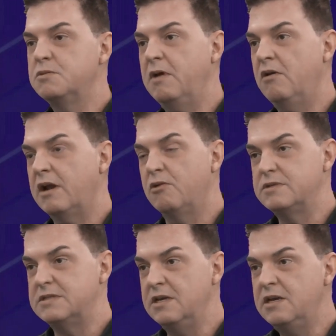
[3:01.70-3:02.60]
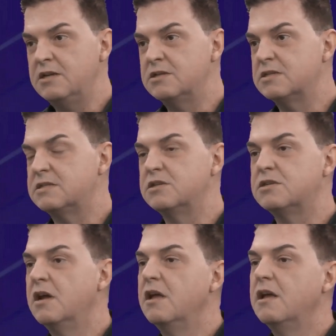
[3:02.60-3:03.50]
melhorar os
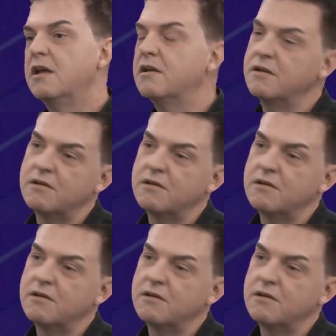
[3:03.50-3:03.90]
índices. E foi esse